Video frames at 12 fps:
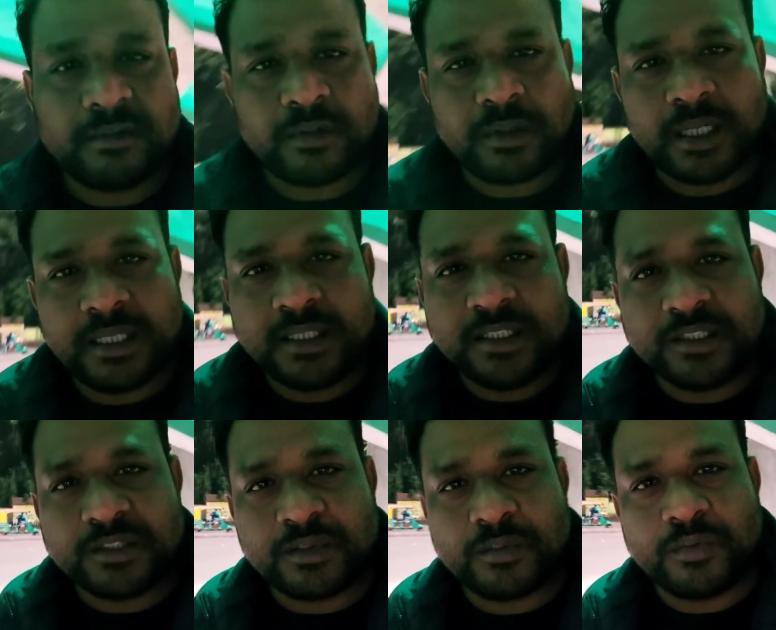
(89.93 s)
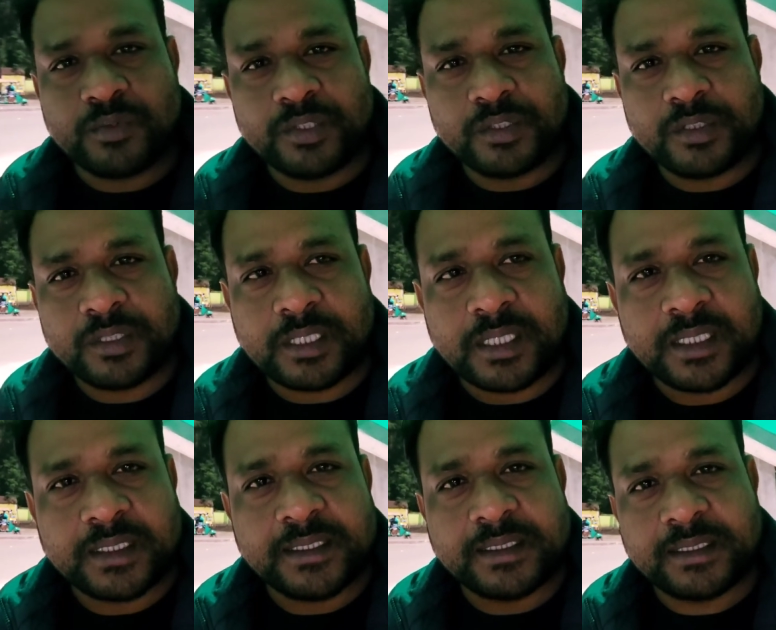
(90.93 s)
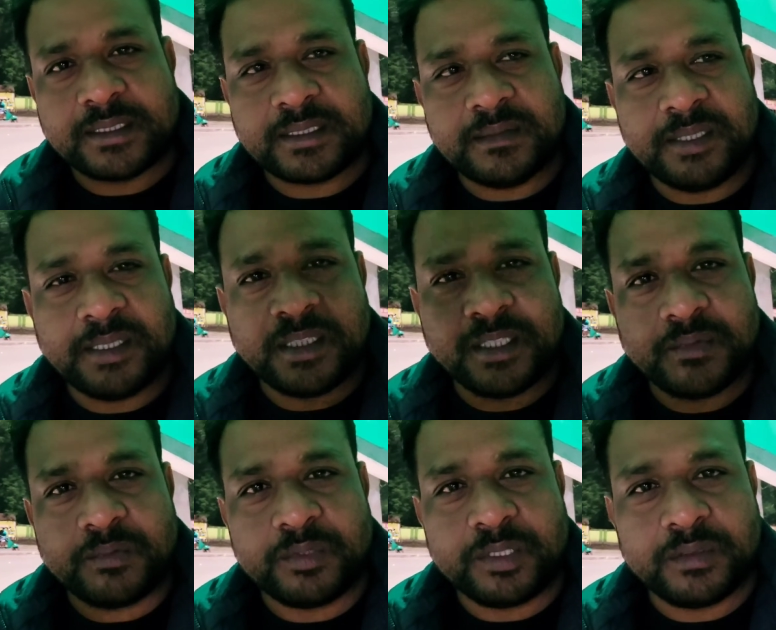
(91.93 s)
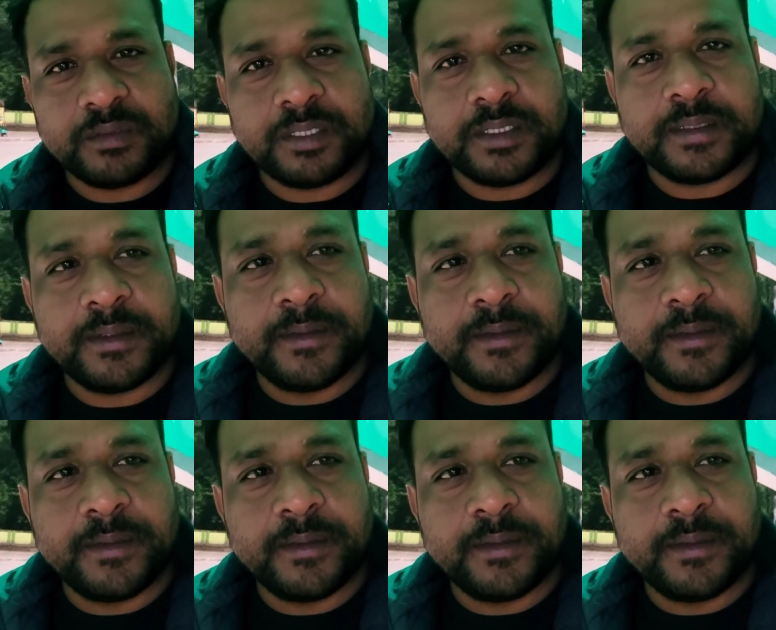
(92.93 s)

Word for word: অনলাইনে যেসব বুকিং হয় তারা কি সিস্টেমে টিকিট বুকিং করে